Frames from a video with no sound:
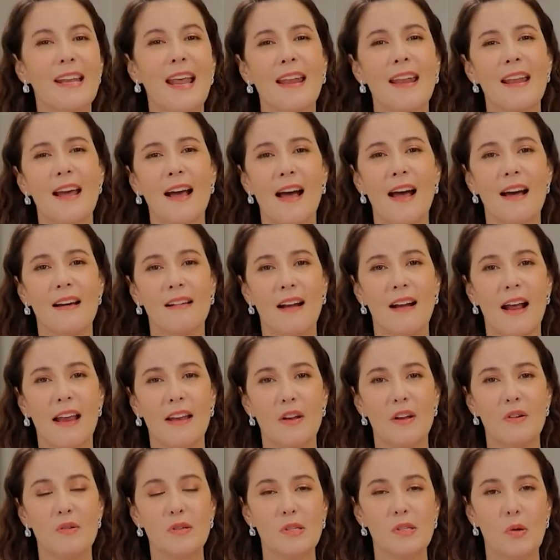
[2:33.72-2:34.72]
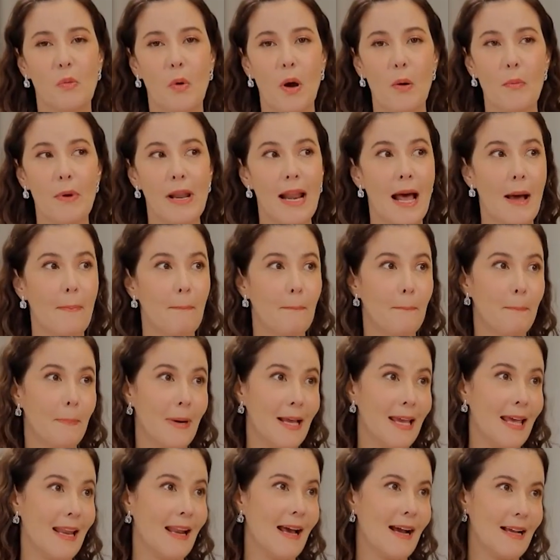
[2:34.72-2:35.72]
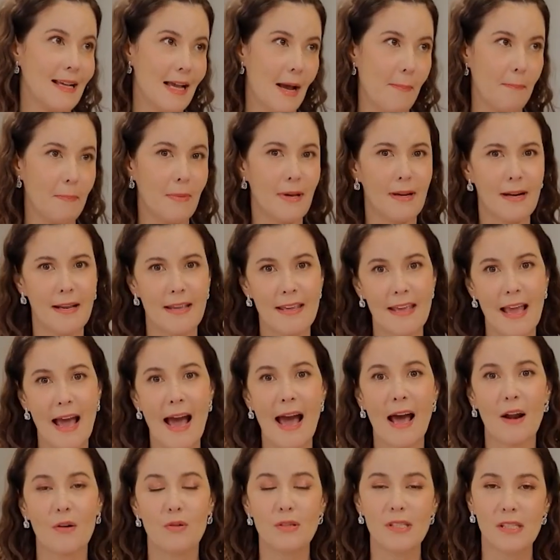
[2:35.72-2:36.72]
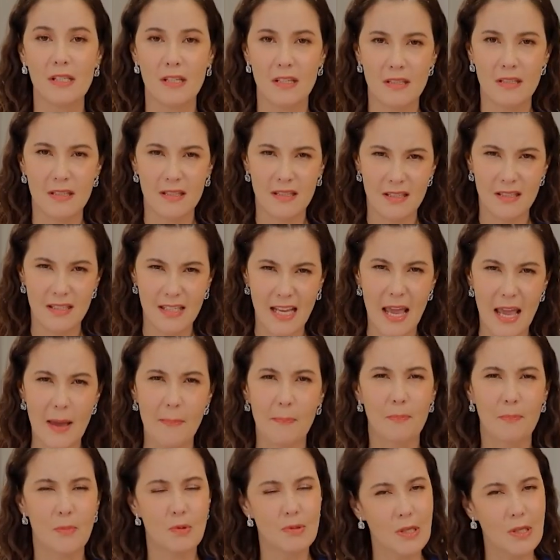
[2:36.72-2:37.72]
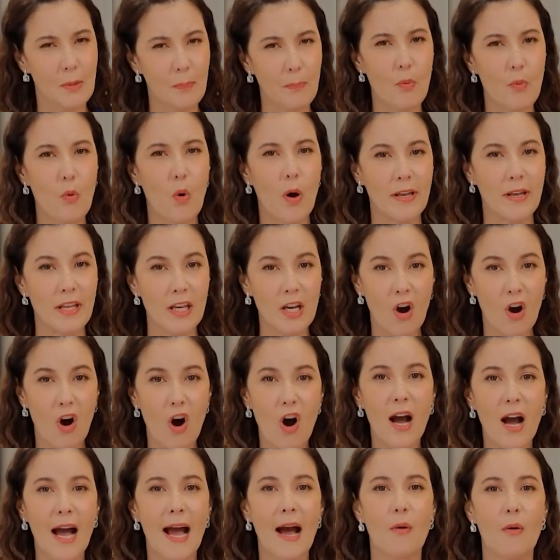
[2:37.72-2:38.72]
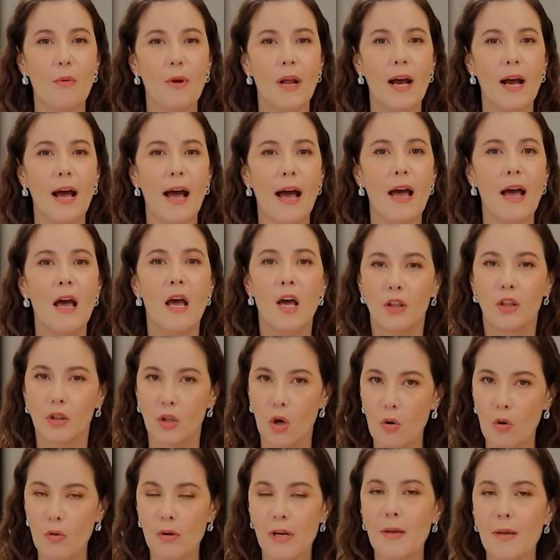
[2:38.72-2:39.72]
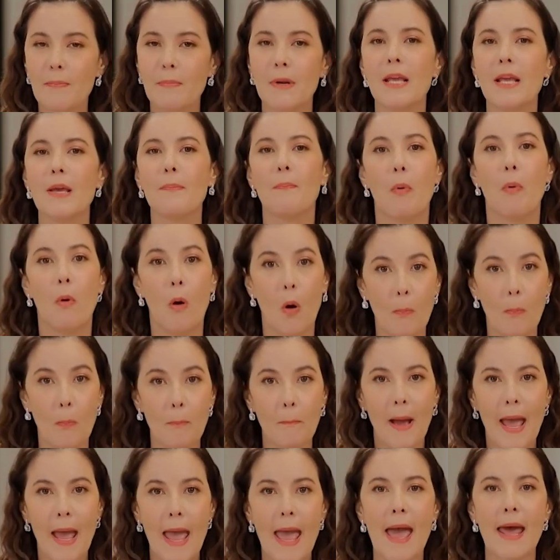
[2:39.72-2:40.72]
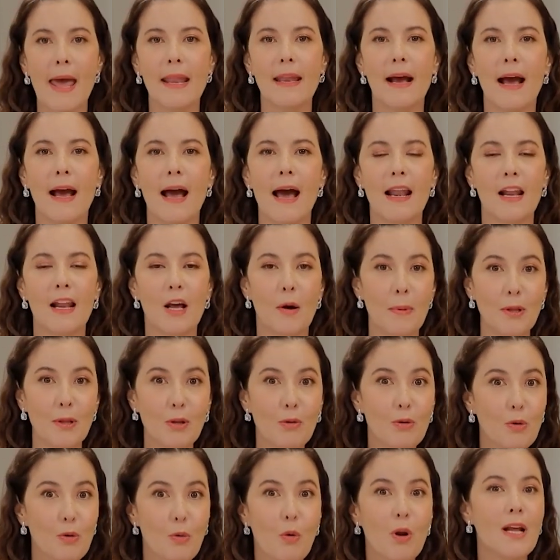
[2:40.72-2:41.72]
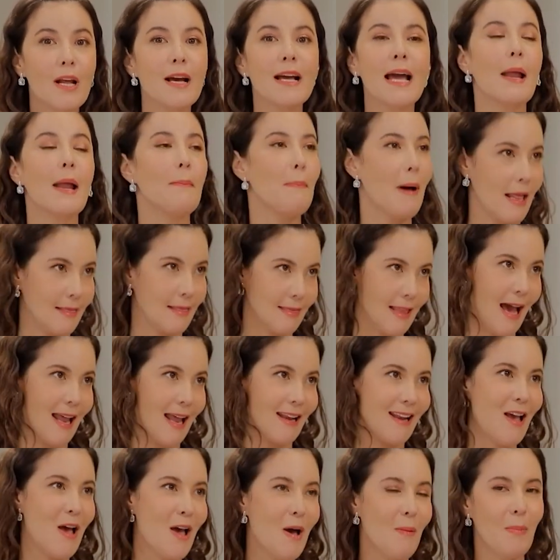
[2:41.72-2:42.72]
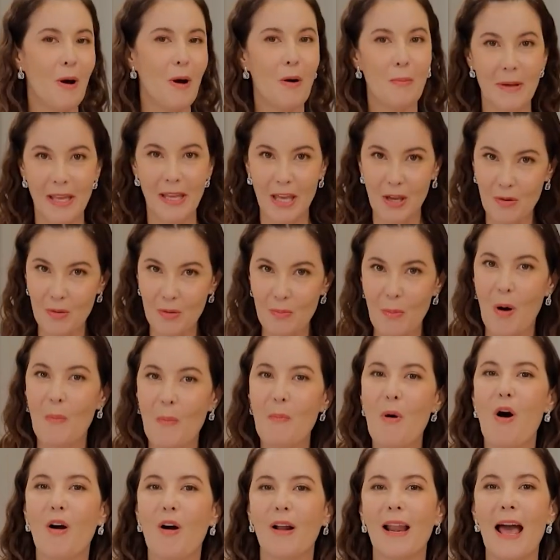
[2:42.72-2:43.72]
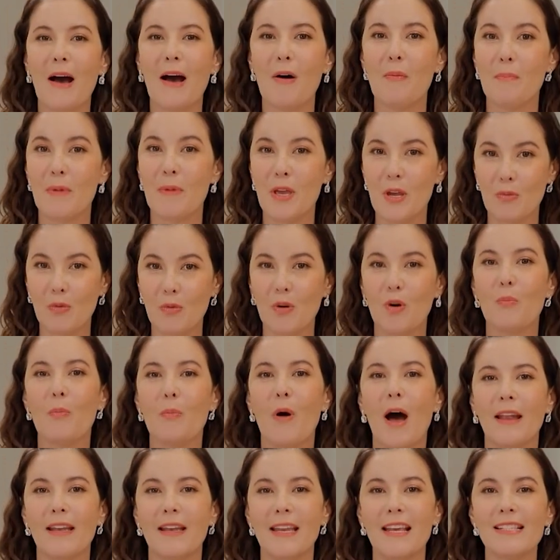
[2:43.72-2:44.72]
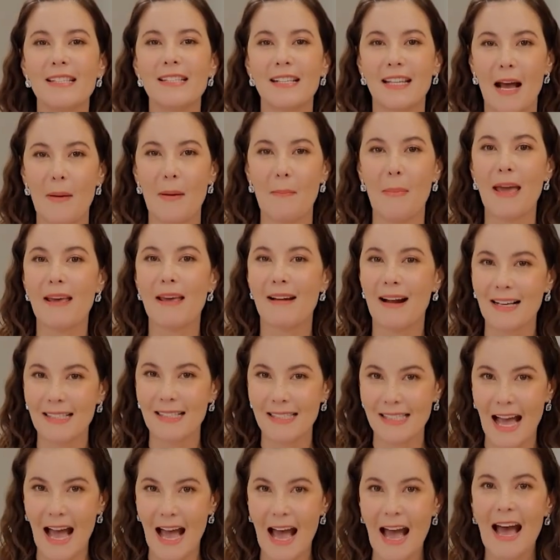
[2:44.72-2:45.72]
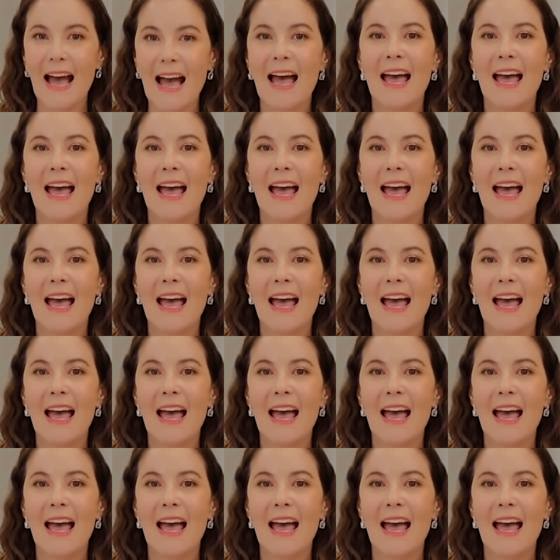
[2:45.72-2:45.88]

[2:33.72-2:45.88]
ฉะนั้นนะคะใครที่รู้สึกว่าเวลาเปลี่ยนอากับกิริยารู้สึกเจ็บรู้สึกปวดที่ข้อเข่านะคะต้องรีบพบแพทย์นะคะแล้วก็ไม่ต้องกลัวเรื่องการผ่าตัดเพราะเมื่อกี้คุณหมอบอกแล้วมีโรบอทที่จะทำให้รักษา